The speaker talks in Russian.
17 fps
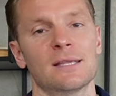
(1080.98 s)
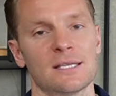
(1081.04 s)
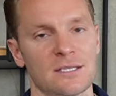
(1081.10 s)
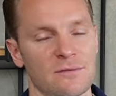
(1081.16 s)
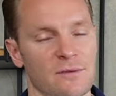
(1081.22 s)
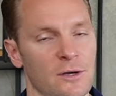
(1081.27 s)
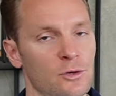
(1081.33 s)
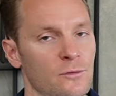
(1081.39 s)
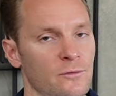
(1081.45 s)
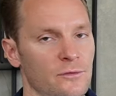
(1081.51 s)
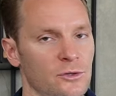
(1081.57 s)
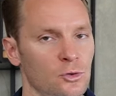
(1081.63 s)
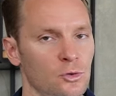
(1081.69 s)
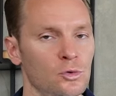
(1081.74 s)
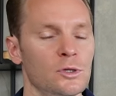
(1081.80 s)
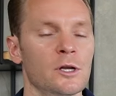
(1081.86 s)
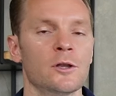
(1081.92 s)
на свою
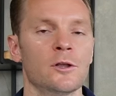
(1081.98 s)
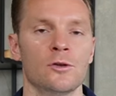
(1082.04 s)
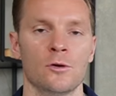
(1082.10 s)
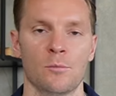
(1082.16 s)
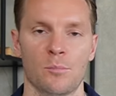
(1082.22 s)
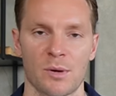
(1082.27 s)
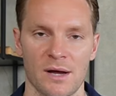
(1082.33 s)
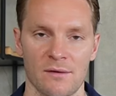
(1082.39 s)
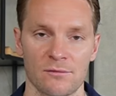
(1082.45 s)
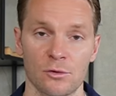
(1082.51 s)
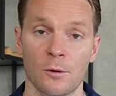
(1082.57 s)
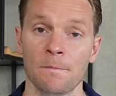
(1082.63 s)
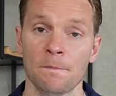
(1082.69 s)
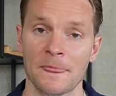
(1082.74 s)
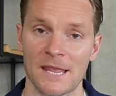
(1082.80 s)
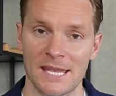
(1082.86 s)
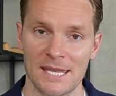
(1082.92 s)
внутреннюю правду
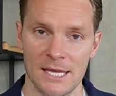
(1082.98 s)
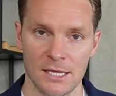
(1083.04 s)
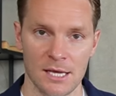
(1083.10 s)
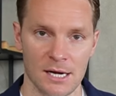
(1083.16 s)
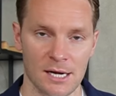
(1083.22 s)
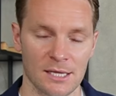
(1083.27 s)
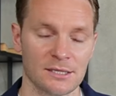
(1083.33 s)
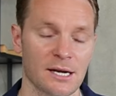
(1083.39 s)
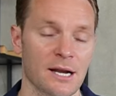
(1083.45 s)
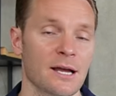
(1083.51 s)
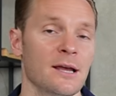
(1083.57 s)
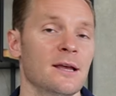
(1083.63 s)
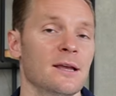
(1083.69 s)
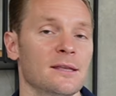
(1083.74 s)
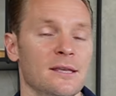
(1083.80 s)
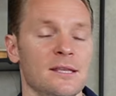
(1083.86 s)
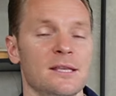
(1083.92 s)
генератора,
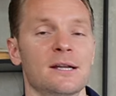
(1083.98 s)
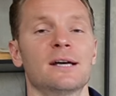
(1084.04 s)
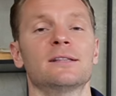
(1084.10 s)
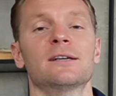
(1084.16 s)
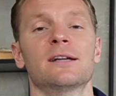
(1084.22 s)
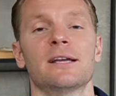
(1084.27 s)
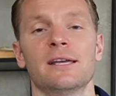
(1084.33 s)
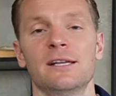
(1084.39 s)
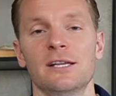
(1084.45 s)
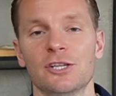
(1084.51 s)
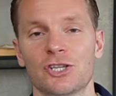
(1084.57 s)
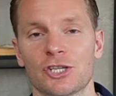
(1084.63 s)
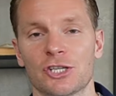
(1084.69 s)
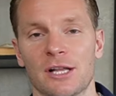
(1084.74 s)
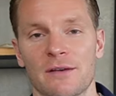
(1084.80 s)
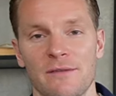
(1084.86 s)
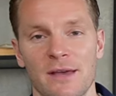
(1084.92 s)
генератора или
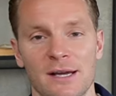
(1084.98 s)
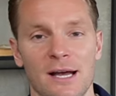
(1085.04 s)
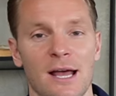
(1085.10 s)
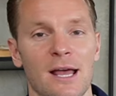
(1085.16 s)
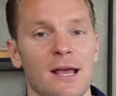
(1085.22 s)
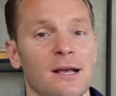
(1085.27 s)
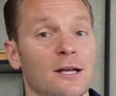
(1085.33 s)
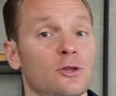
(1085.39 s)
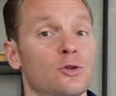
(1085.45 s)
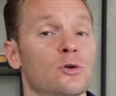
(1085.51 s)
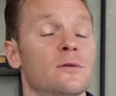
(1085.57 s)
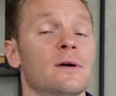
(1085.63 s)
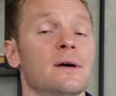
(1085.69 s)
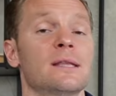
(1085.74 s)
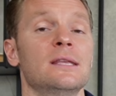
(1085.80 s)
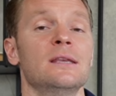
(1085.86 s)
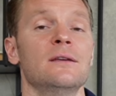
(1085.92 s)
человека,
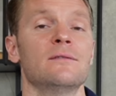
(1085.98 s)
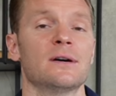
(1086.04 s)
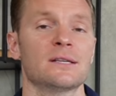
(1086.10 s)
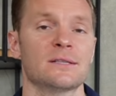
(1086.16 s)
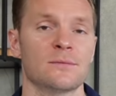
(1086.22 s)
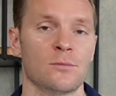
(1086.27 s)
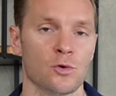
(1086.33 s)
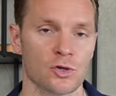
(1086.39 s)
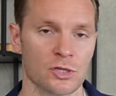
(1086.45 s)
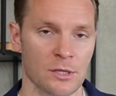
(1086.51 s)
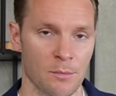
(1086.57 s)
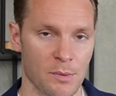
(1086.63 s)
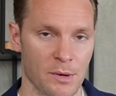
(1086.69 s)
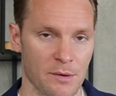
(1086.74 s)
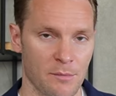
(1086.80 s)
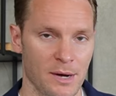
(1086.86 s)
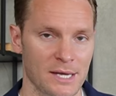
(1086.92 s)
которого невозможно
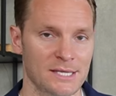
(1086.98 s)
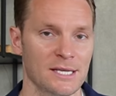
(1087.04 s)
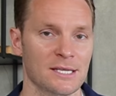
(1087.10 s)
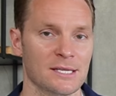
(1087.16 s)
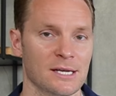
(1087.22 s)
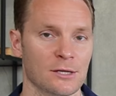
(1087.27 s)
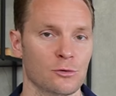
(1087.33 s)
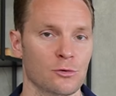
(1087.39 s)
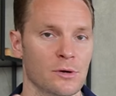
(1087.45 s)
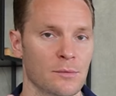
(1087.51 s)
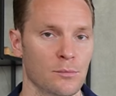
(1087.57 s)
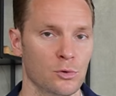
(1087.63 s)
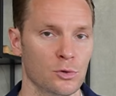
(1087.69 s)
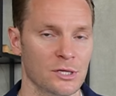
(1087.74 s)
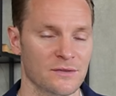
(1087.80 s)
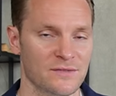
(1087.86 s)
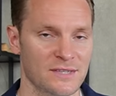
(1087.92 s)
поработить, который
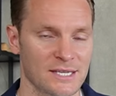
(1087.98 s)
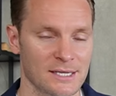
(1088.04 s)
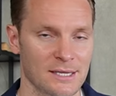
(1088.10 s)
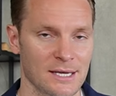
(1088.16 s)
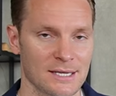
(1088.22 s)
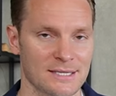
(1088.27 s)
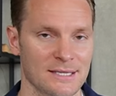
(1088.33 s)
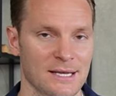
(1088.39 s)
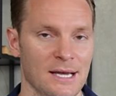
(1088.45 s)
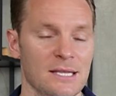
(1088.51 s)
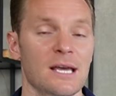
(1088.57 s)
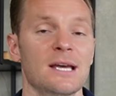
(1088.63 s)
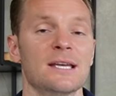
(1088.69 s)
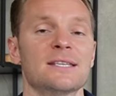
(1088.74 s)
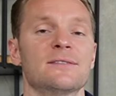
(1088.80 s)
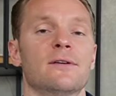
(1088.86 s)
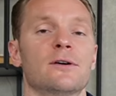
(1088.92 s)
будет всегда знать
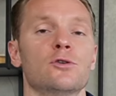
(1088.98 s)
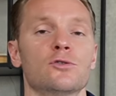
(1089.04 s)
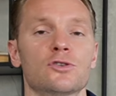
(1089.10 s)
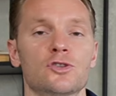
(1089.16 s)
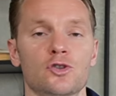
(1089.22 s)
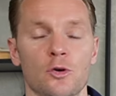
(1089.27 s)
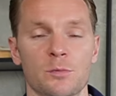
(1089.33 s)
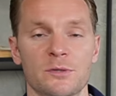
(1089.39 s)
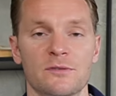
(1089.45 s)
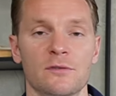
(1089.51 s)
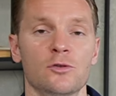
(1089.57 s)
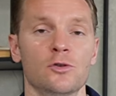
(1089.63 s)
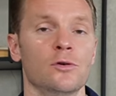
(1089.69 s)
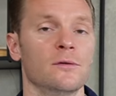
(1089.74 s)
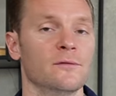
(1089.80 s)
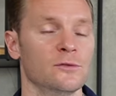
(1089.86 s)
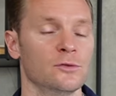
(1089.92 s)
свою
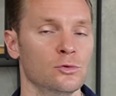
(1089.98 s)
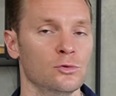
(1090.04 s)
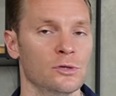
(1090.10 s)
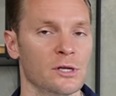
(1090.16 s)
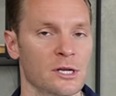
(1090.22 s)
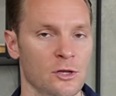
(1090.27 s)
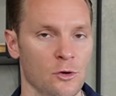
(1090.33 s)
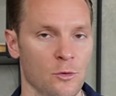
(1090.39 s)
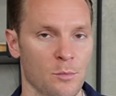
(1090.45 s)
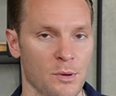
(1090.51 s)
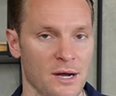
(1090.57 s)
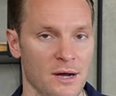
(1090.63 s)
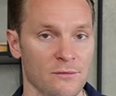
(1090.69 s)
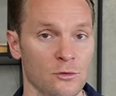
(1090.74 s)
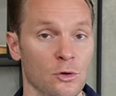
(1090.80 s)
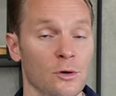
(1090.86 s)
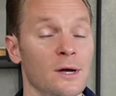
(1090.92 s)
собственную внутреннюю
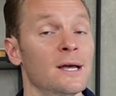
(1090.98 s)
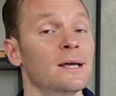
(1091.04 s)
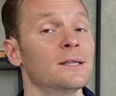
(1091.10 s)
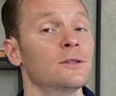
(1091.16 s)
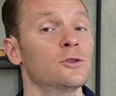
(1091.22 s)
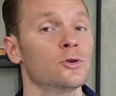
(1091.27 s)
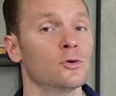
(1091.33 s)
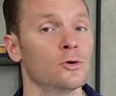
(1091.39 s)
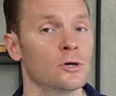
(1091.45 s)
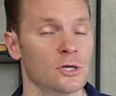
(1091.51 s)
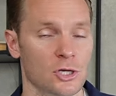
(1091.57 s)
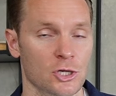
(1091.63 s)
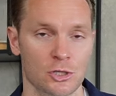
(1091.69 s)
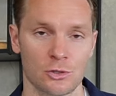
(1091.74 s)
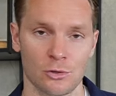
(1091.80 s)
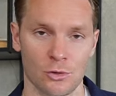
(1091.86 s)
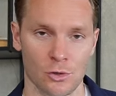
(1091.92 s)
правду, то,
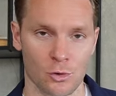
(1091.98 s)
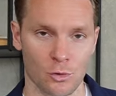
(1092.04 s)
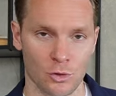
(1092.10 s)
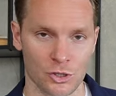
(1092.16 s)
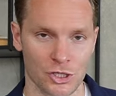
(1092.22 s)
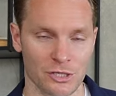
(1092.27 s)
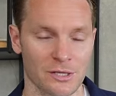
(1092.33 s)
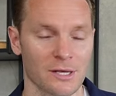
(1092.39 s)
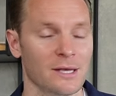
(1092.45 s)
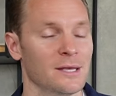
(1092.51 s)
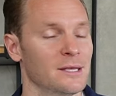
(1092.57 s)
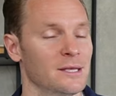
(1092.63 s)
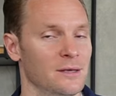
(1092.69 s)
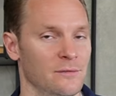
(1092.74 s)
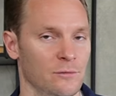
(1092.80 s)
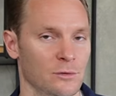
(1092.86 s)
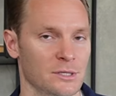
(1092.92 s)
что хочет
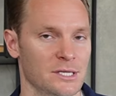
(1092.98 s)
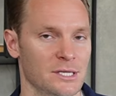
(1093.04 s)
его